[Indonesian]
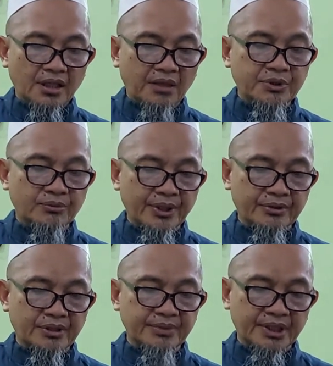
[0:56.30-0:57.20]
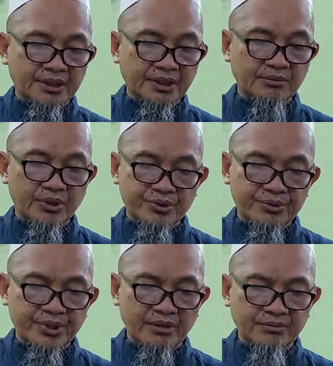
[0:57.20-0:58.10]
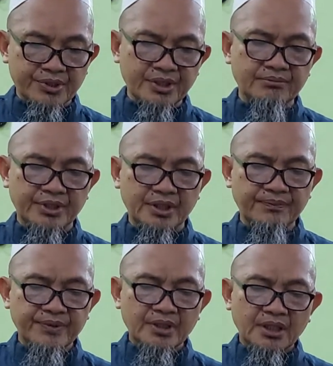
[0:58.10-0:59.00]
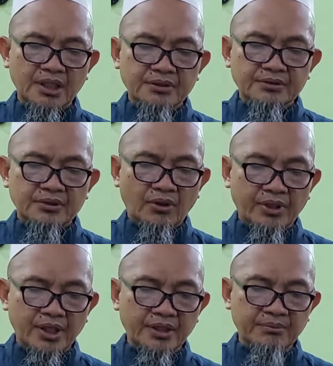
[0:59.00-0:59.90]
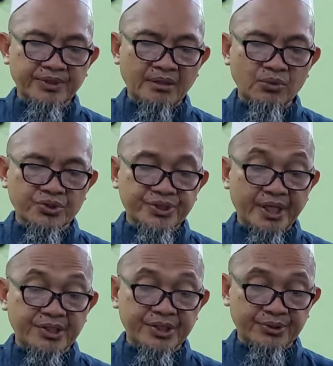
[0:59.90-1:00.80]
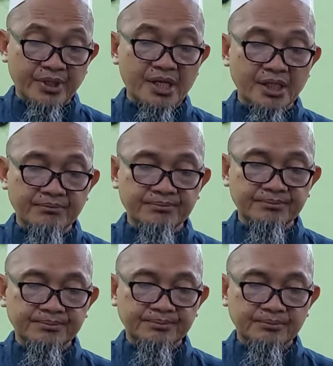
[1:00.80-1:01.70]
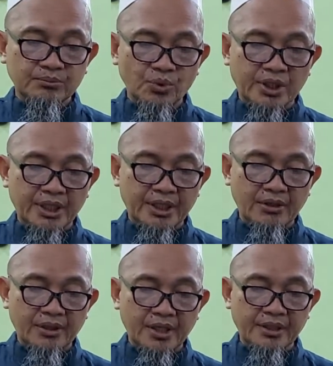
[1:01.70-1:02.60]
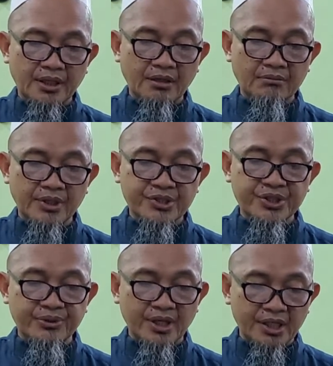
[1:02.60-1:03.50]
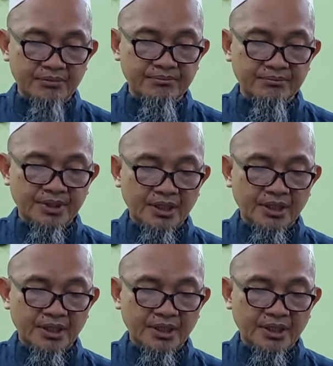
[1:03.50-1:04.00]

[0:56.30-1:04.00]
Ibnu Umar dan berkata bahwa Rasulullah SAW bersabda, orang yang menyambung tali silaturahim bukanlah orang yang bersilaturahim